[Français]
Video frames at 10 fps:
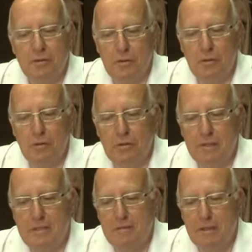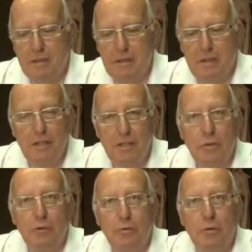notre festival, est né de
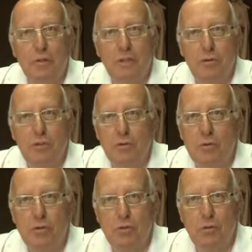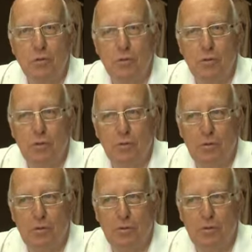la volonté d'une association
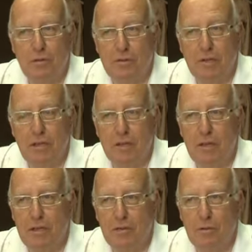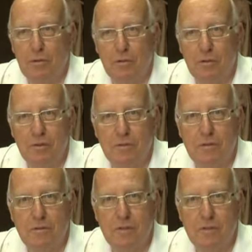euh, que j'avais créée donc, euh, en
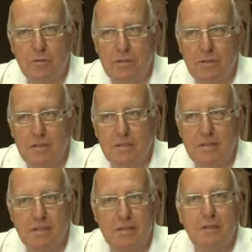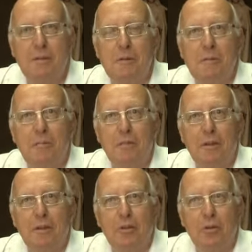1976.
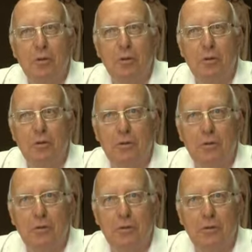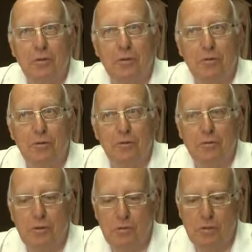Donc, euh,
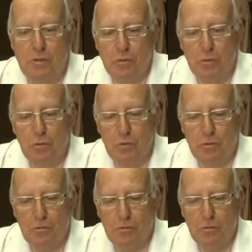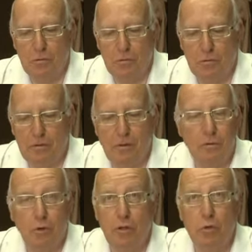une association, un
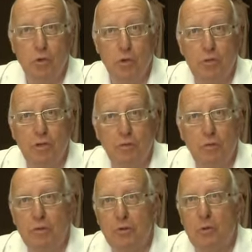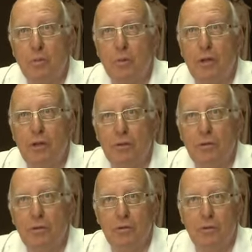foyer de jeunes et d'éducation populaire,
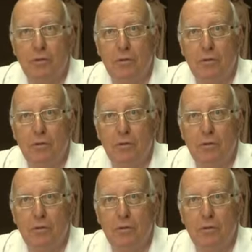donc